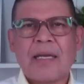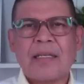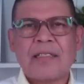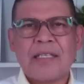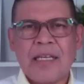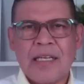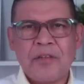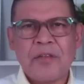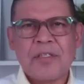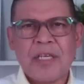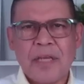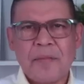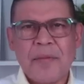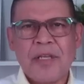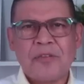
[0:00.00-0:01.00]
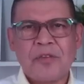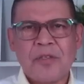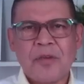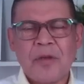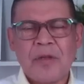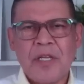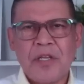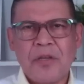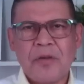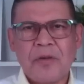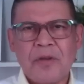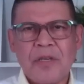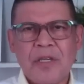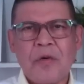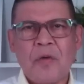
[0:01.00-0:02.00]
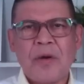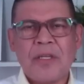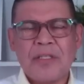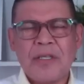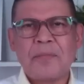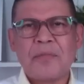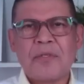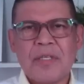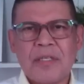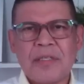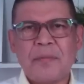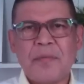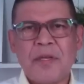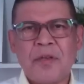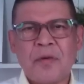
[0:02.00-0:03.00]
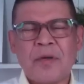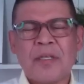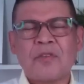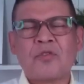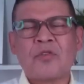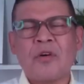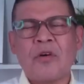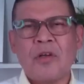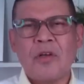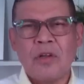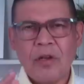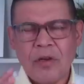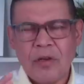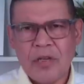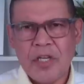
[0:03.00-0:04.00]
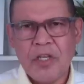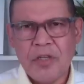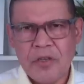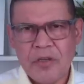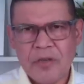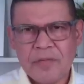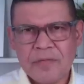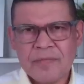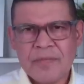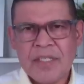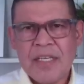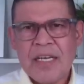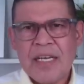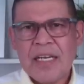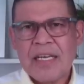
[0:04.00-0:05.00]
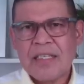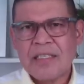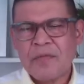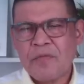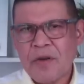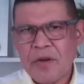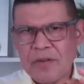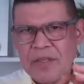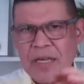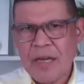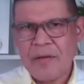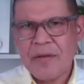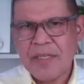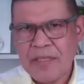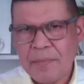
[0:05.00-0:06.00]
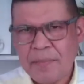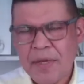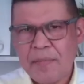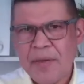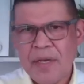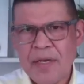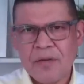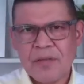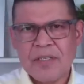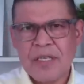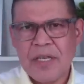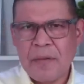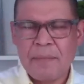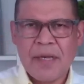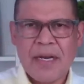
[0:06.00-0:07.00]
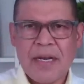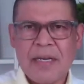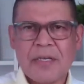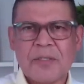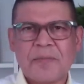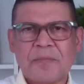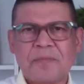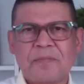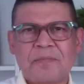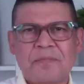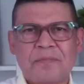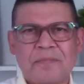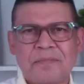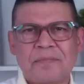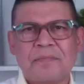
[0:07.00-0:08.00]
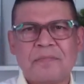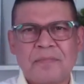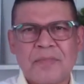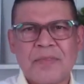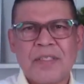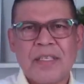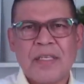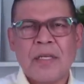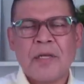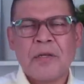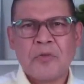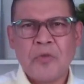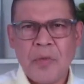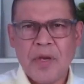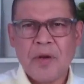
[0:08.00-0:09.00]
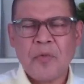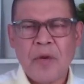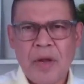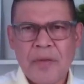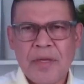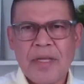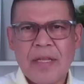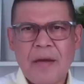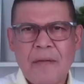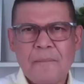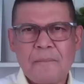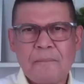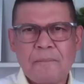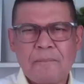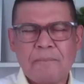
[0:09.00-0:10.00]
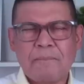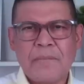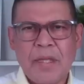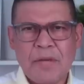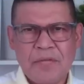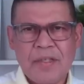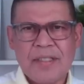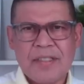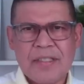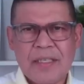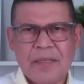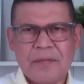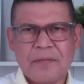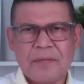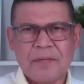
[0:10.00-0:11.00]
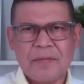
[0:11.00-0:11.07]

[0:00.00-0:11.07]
Se le dio seguimiento a esos niños y con el tiempo se determinó que todos los niños que se fueron de cabeza primero sin esperar, tuvieron una vida difícil.